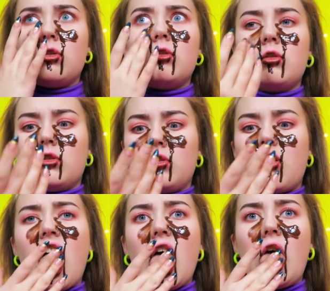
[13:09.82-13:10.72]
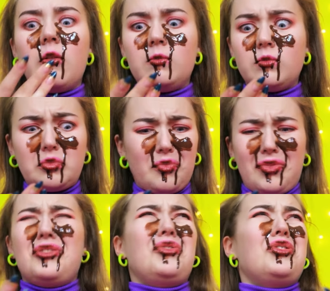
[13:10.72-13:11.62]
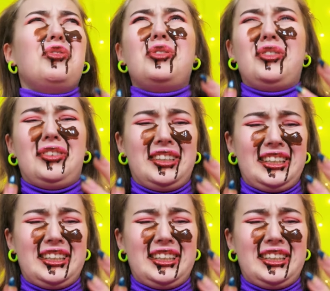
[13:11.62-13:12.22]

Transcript: ओ, क्या उसके आंसू भी चॉकलेट से बने हैं